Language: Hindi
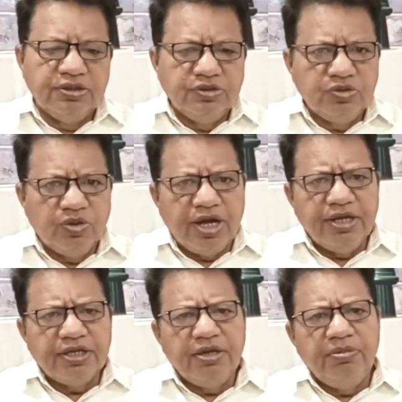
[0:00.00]
जो गाने
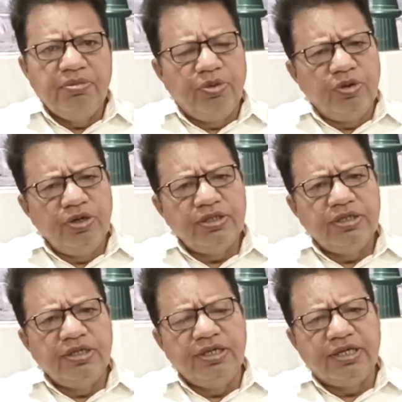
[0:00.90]
के बोल
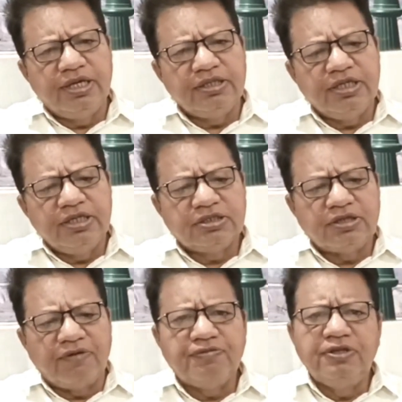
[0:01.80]
लिखे थे
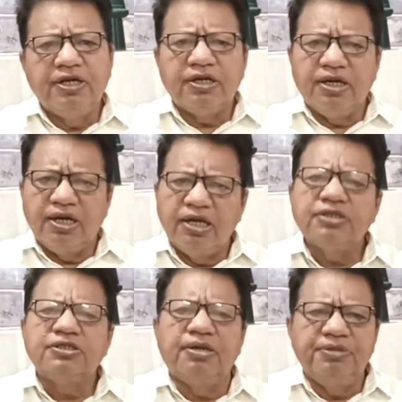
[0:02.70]
सफदर आह
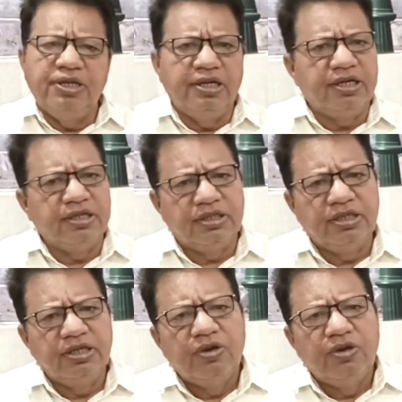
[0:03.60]
साहब ने लिखे थे